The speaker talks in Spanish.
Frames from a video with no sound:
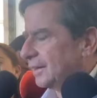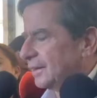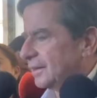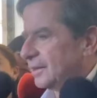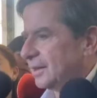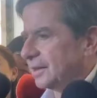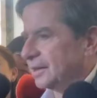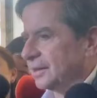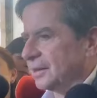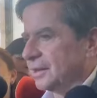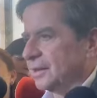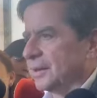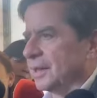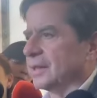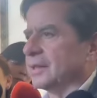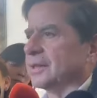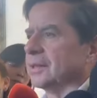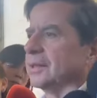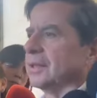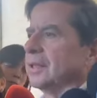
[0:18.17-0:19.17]
e
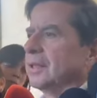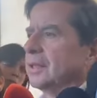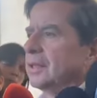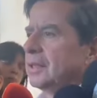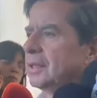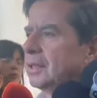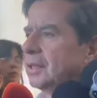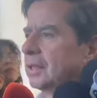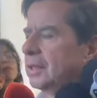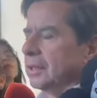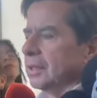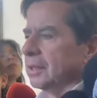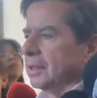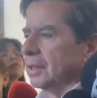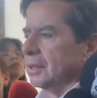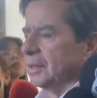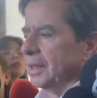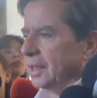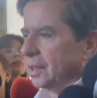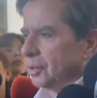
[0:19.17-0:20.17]
iniciativas
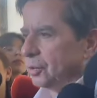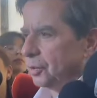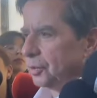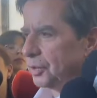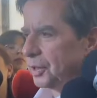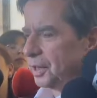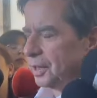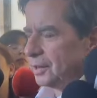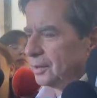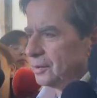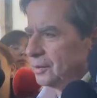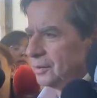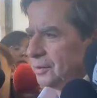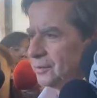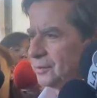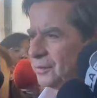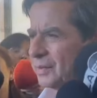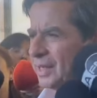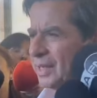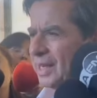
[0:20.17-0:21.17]
del gobierno,
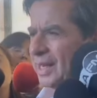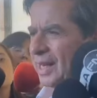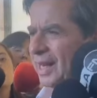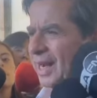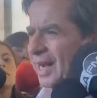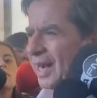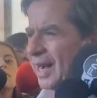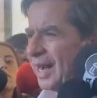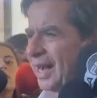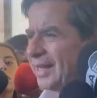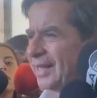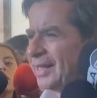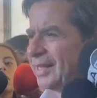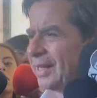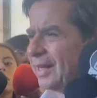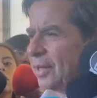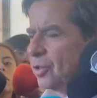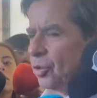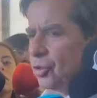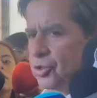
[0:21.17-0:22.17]
hay
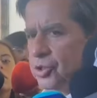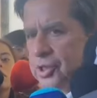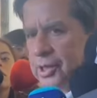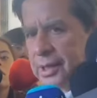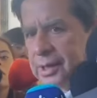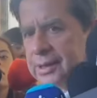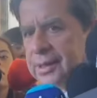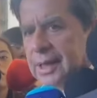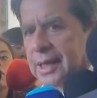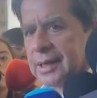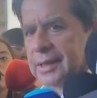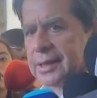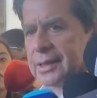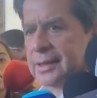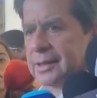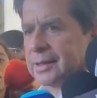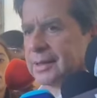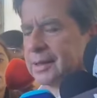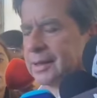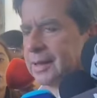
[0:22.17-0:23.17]
que concertar,
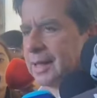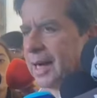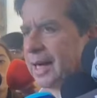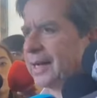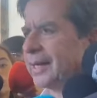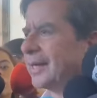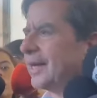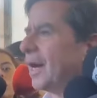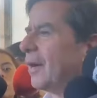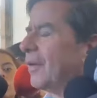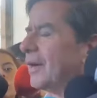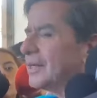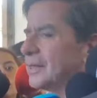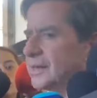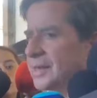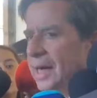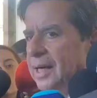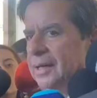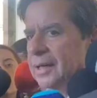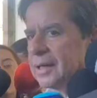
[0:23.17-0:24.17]
hay que
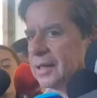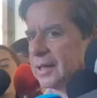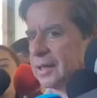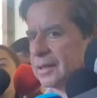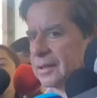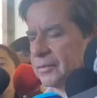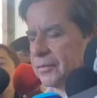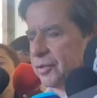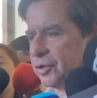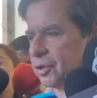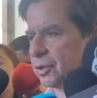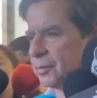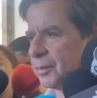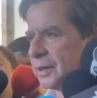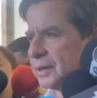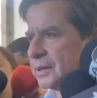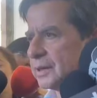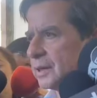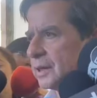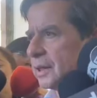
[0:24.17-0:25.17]
avanzar en las
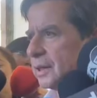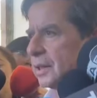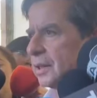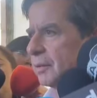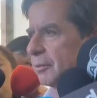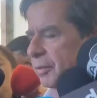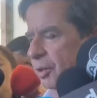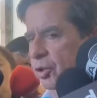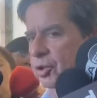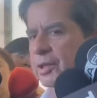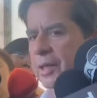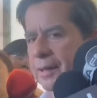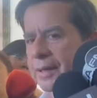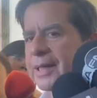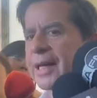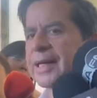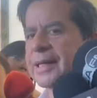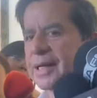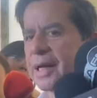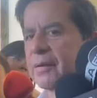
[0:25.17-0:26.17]
reformas, pero
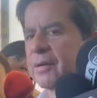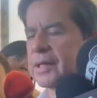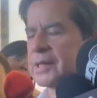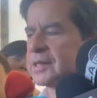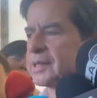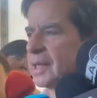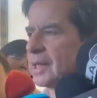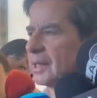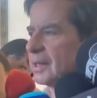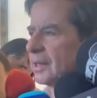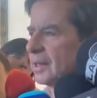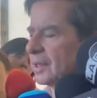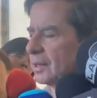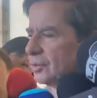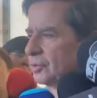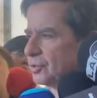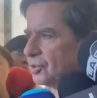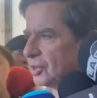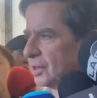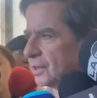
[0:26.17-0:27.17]
también hay que avanzar en la
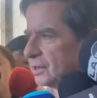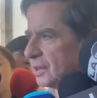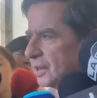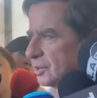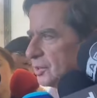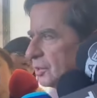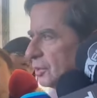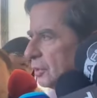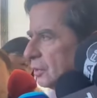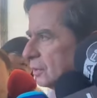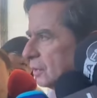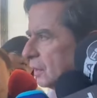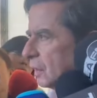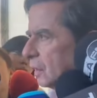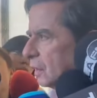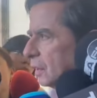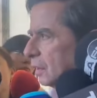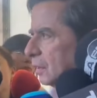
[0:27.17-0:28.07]
concertación.